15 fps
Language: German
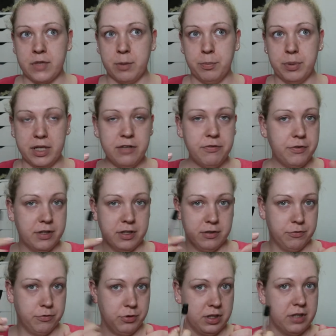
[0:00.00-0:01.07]

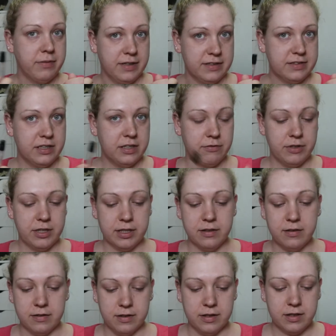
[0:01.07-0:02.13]
Briefchen, wo die quasi irgendwie
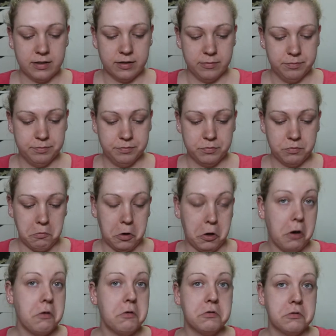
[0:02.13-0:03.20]
drin sind. Ähm,
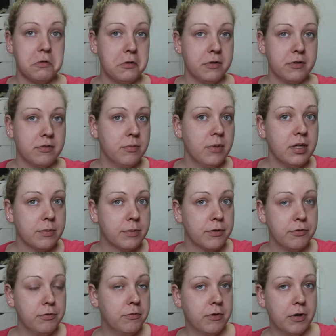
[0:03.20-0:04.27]
kann gut sein, dass es ein
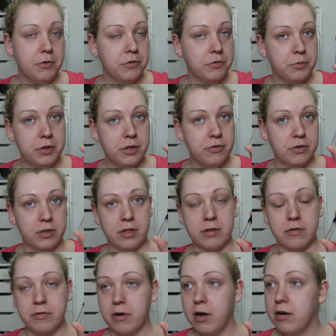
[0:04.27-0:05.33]
Männerparfüm war und es mir deswegen nicht
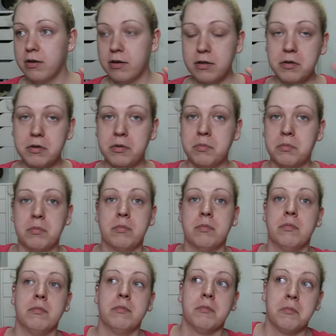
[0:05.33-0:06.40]
gefallen hat.
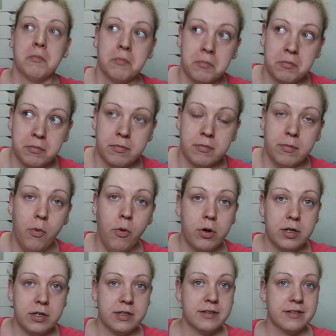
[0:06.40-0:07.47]

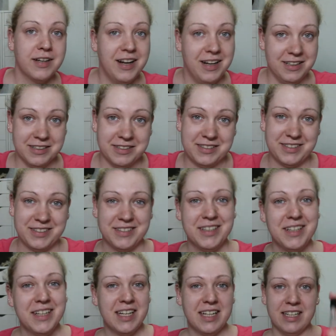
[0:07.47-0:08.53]
Möglich ist alles.
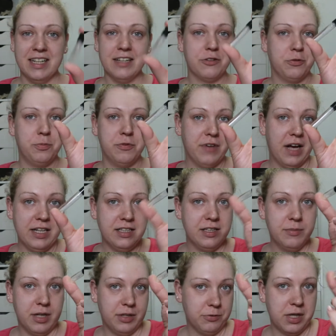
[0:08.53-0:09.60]
Na, also ich bewahre die
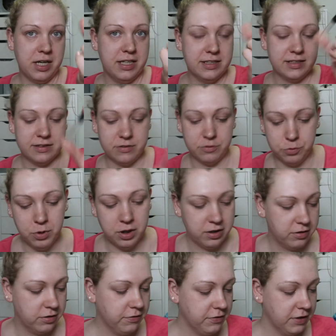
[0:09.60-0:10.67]
immer nur halt so
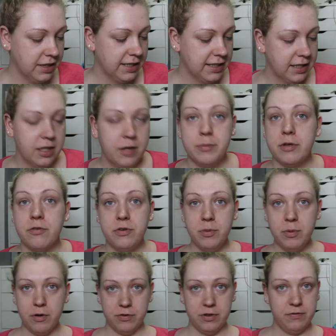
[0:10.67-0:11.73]
auf. Ähm, gefiel
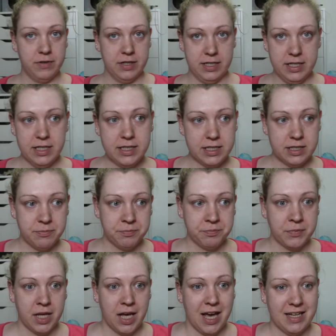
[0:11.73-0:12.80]
mir auf jeden Fall nicht.
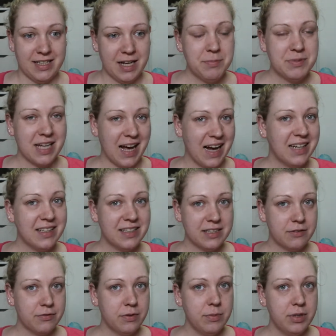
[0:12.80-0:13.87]
Ich habe es eigentlich
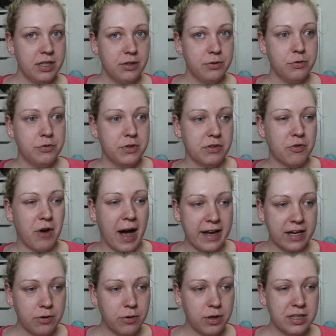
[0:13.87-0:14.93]
als feminin Duft irgendwo
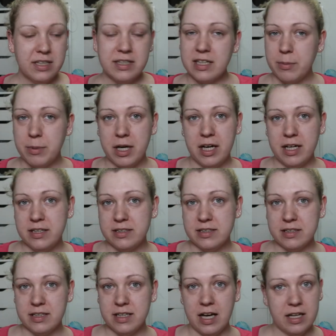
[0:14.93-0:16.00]
eingeordnet, aber halt äh,
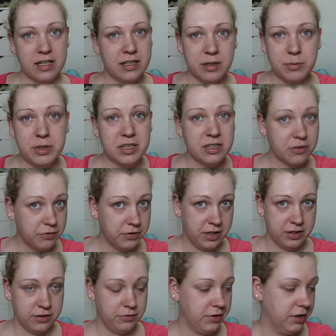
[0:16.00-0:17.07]
einer, der mir nicht
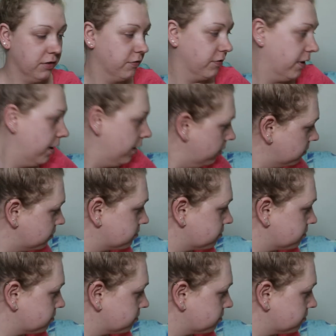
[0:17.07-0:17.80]
gefällt auf jeden Fall.